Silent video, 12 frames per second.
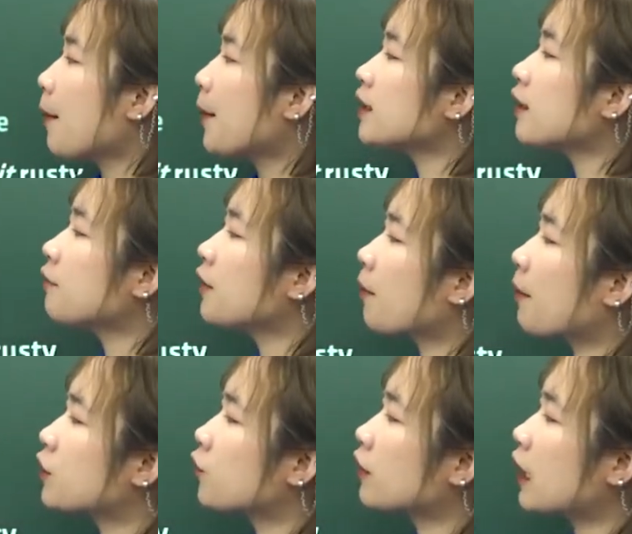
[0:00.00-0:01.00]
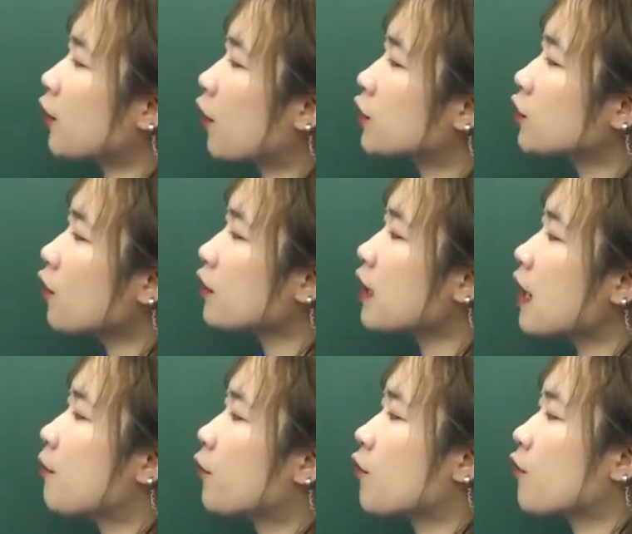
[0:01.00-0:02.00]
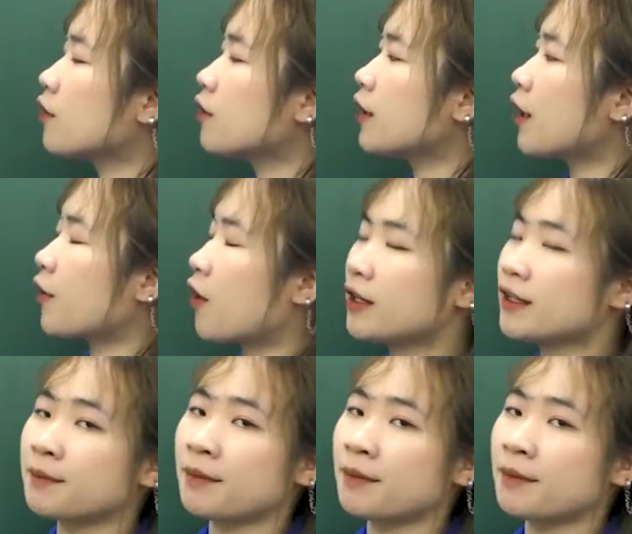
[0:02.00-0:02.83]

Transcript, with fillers: Bây giờ việc mà chúng ta nói trôi chảy một ngôn ngữ nào đó thì